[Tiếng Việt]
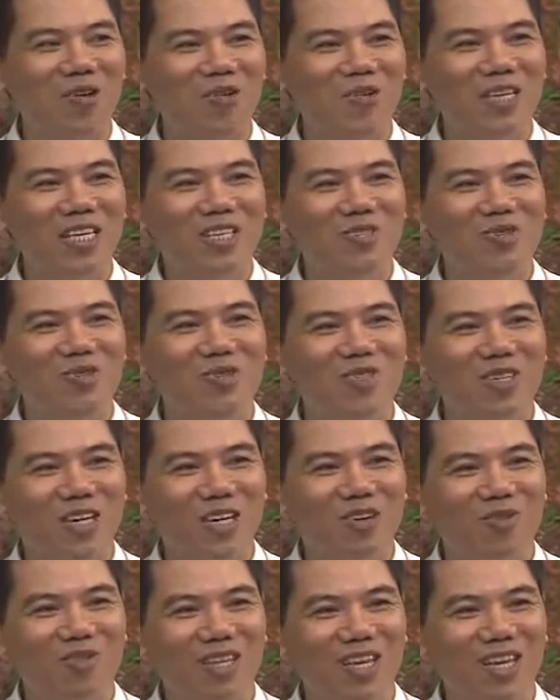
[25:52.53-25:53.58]
con nhìn xuống
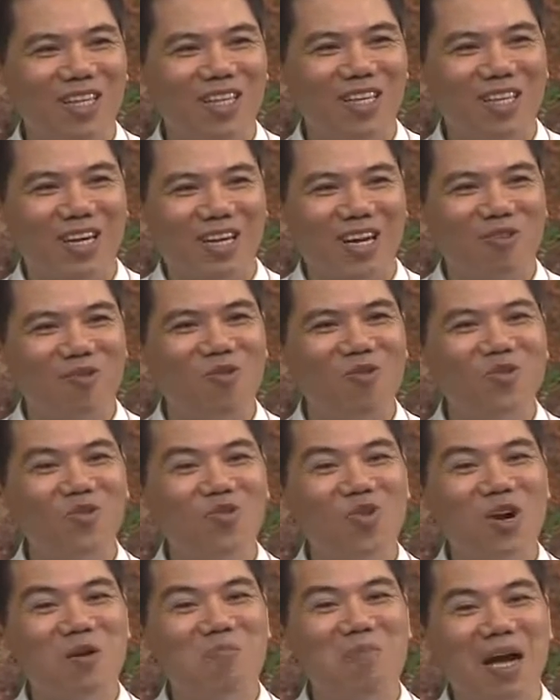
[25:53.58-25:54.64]
dưới, con thấy tất cả các cô
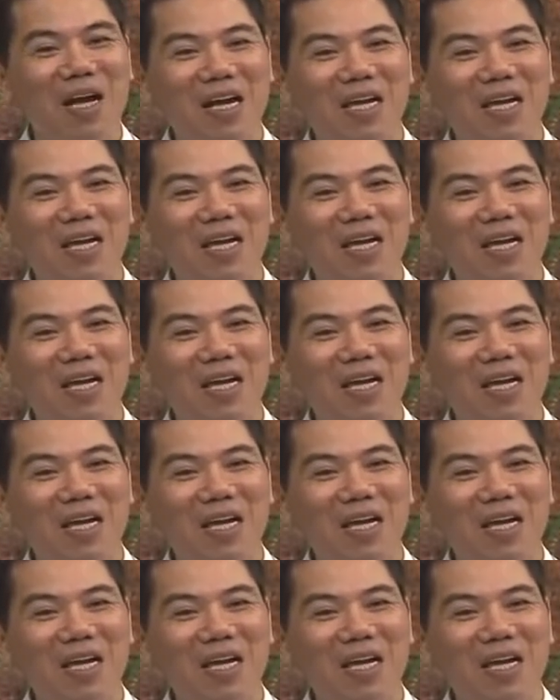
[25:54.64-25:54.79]
chú, các bác,